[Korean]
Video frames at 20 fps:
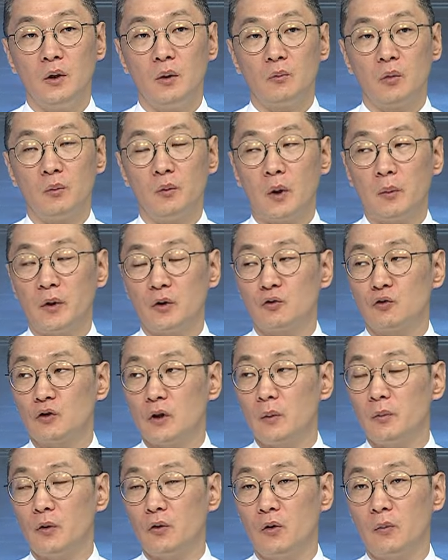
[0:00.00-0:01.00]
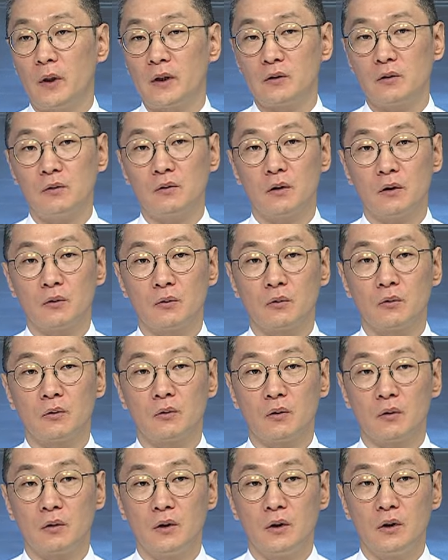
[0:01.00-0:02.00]
보면 아마 국가별로 봤을
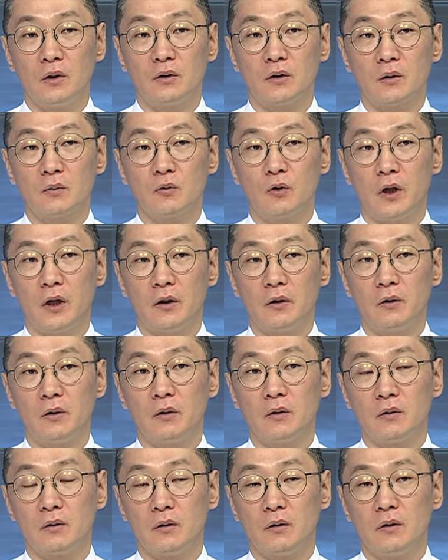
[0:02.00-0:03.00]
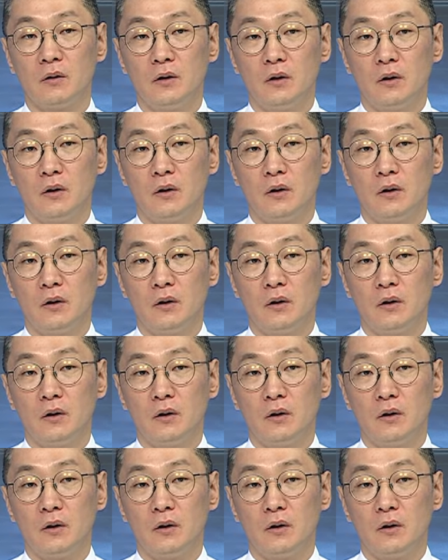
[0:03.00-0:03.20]
때도 지금 과연